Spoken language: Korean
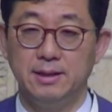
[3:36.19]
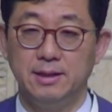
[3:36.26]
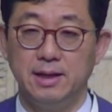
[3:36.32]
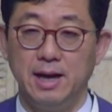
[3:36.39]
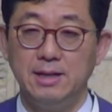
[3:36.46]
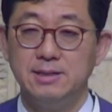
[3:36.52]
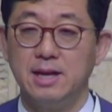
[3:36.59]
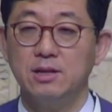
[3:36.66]

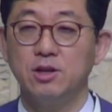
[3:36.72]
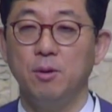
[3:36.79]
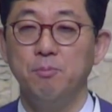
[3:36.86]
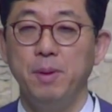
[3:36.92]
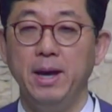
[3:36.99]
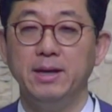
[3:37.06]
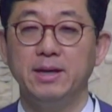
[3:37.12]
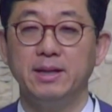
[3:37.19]
항상
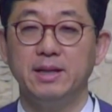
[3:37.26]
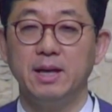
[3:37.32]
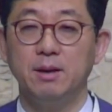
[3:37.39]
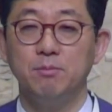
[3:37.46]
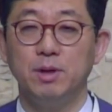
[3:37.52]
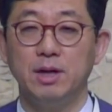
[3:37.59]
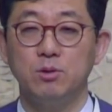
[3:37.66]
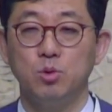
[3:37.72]
옆에 있기
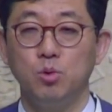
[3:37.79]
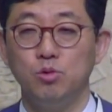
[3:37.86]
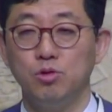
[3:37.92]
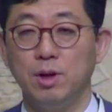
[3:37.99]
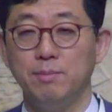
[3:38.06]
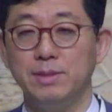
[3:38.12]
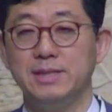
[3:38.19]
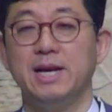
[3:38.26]
때문에
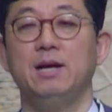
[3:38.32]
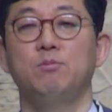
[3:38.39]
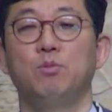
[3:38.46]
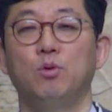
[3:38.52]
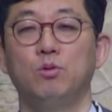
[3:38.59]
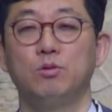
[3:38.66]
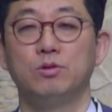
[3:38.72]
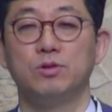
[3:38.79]
소중함을 잘
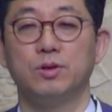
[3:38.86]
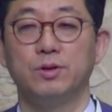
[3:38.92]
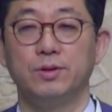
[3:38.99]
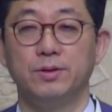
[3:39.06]
모르죠.